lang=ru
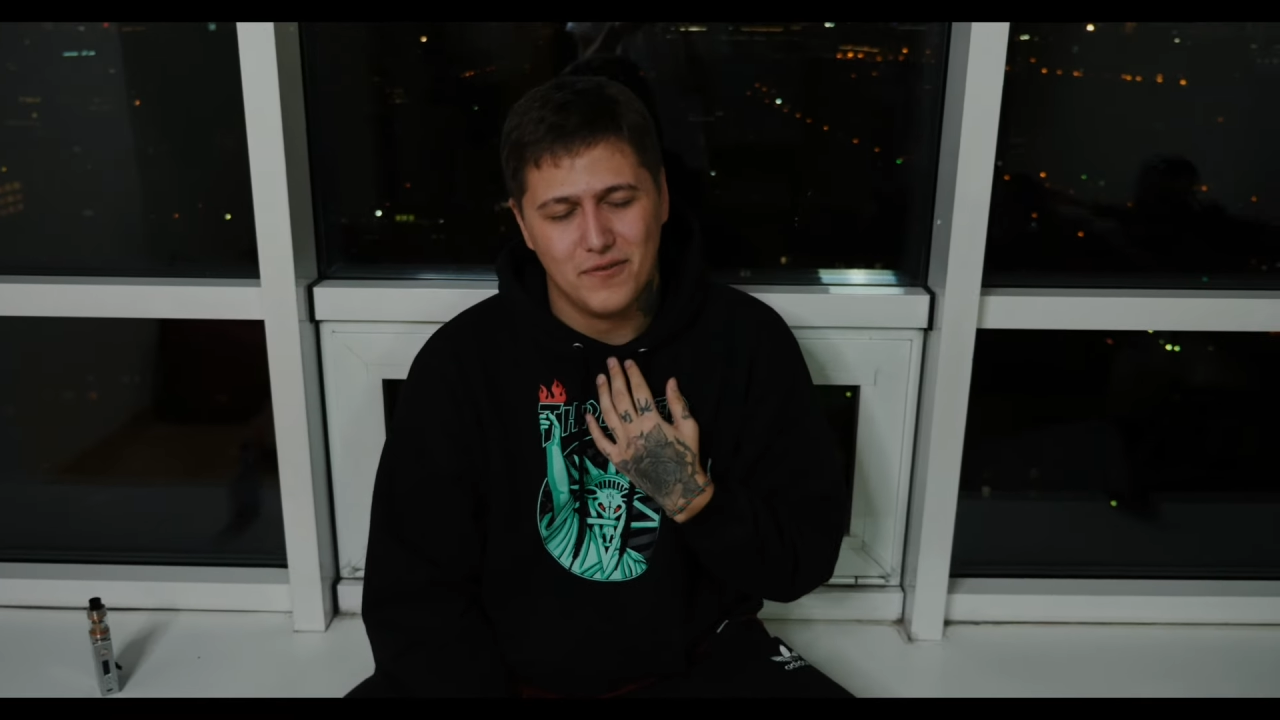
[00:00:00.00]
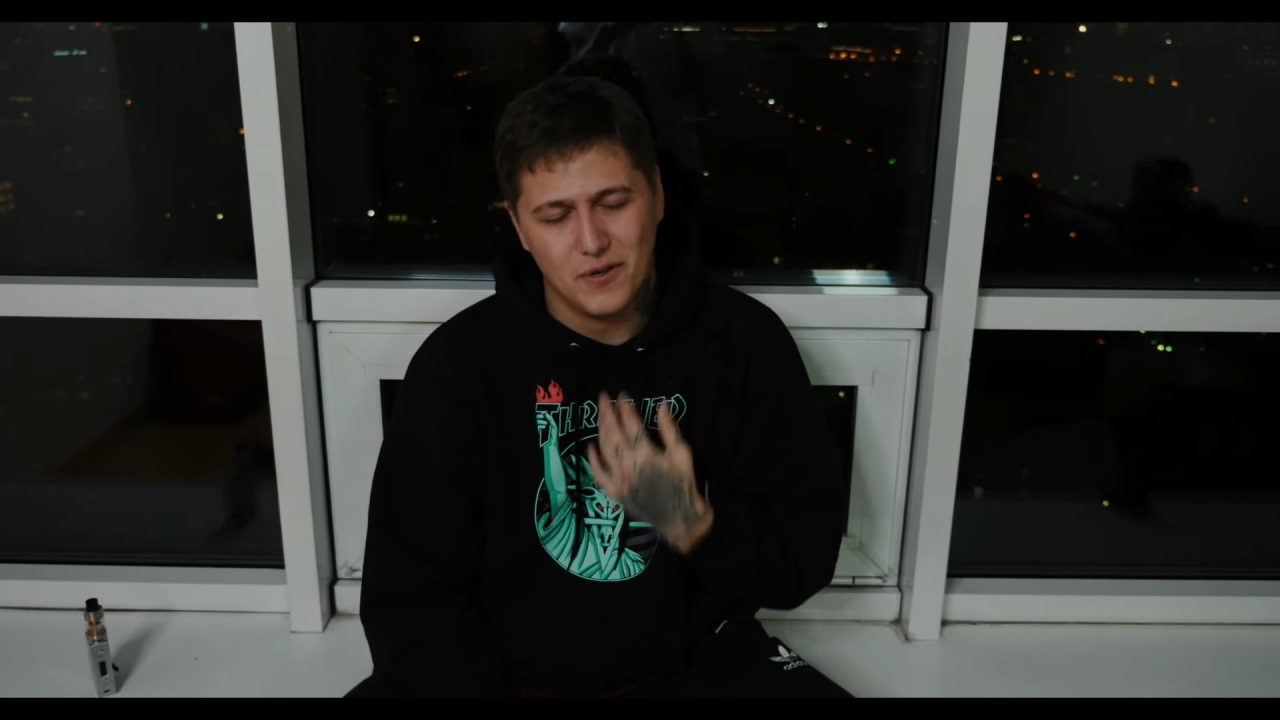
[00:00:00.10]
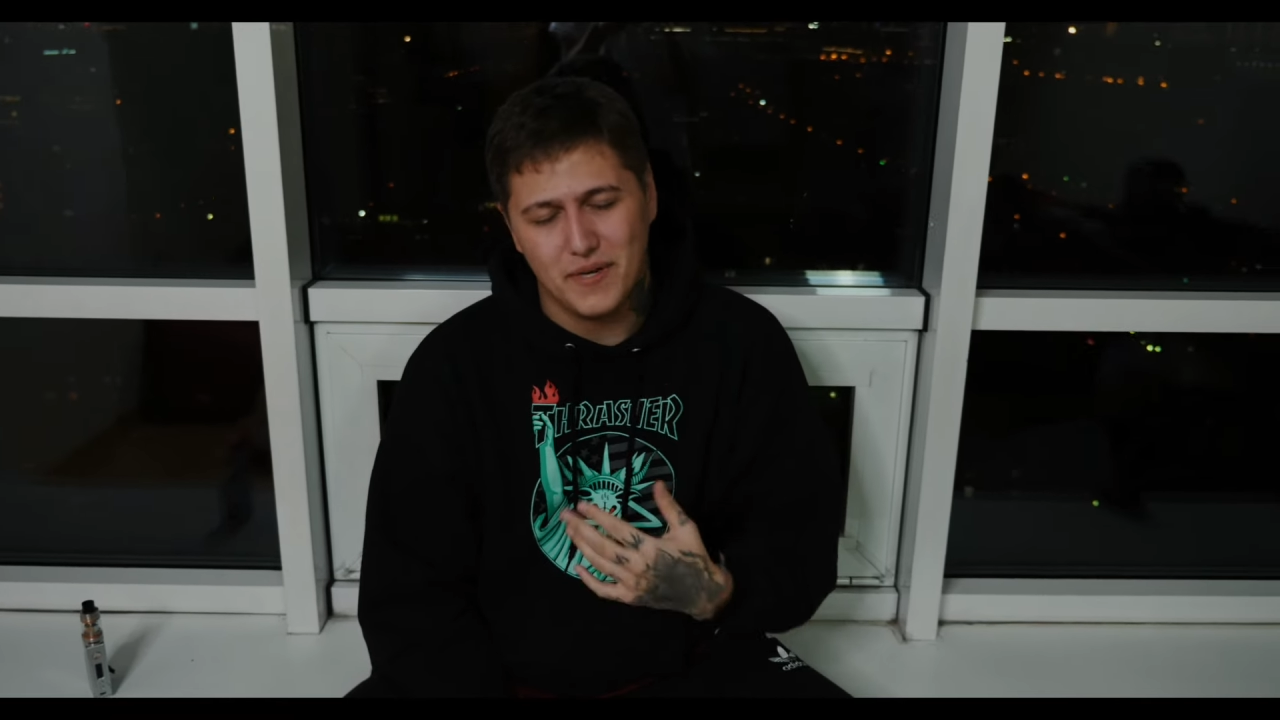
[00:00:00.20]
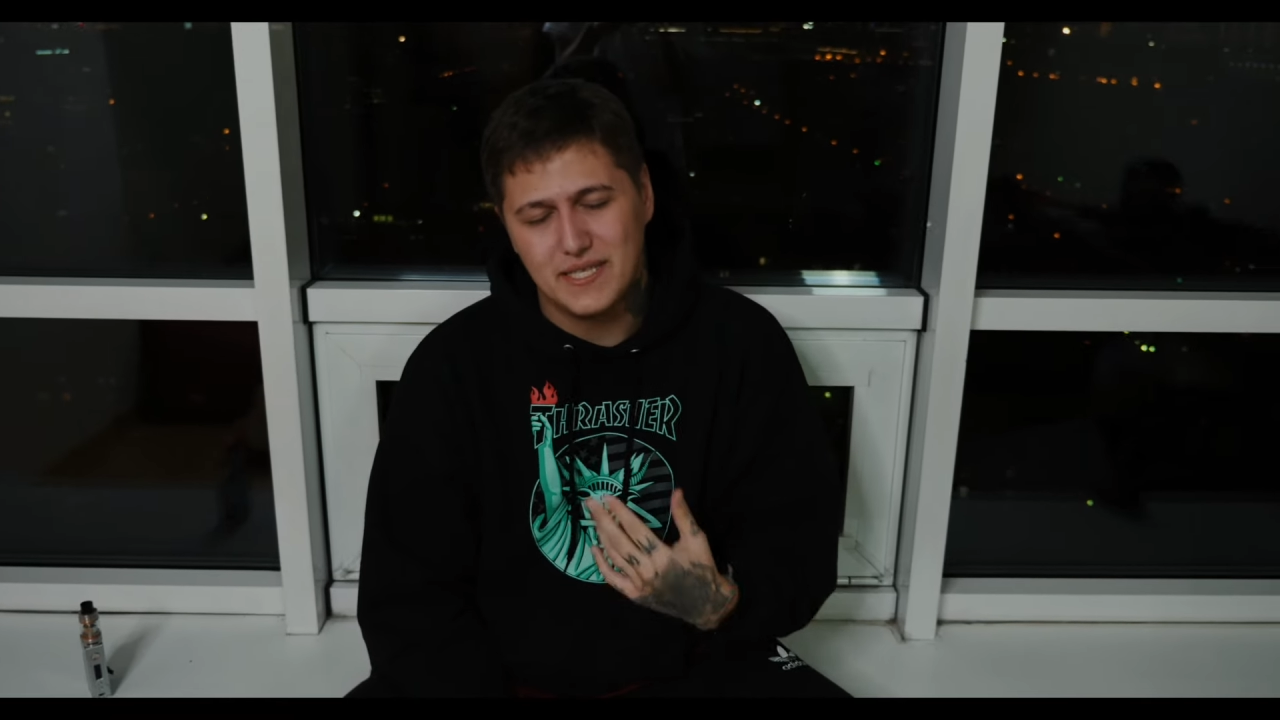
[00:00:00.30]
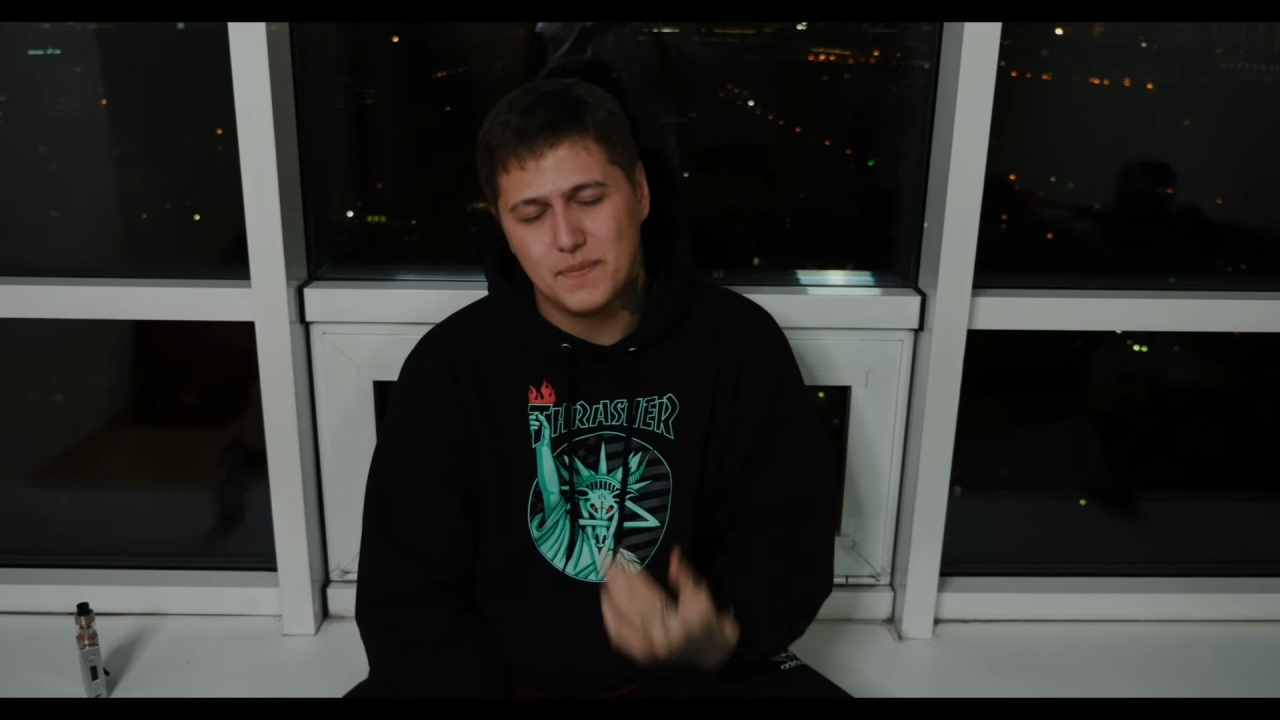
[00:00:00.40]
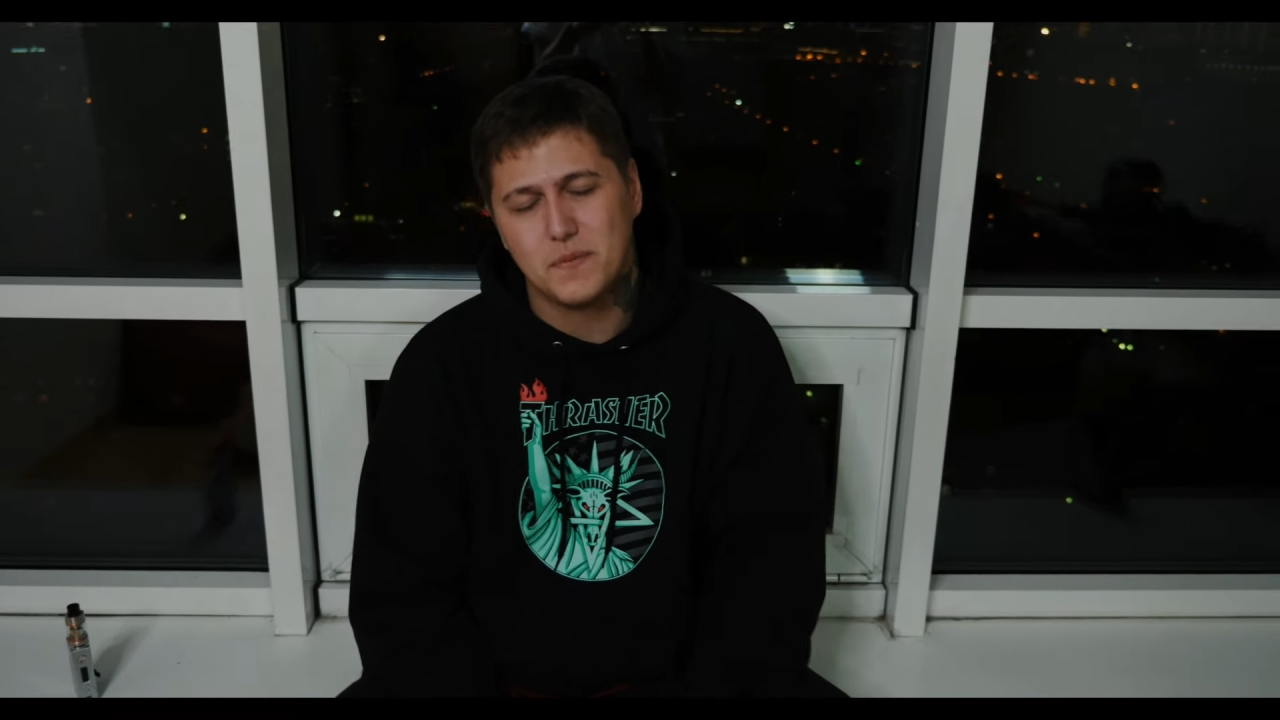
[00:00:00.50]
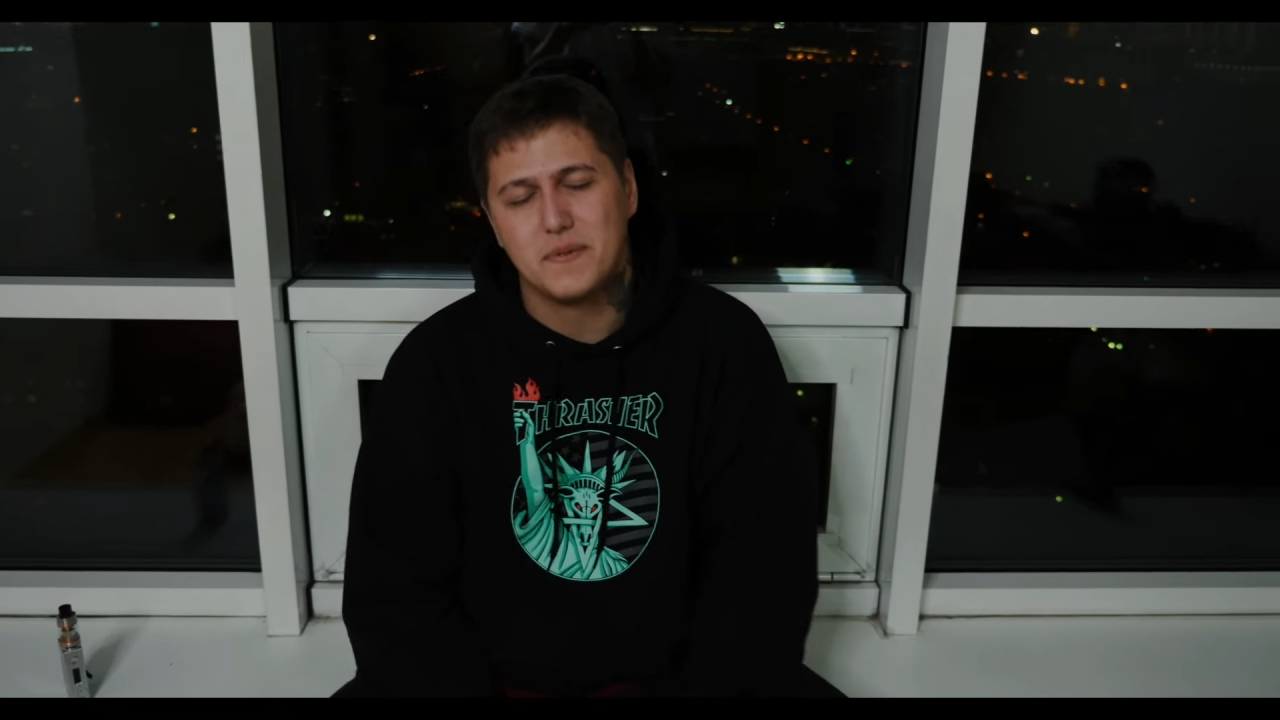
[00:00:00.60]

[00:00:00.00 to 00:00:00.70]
Вот, спасибо,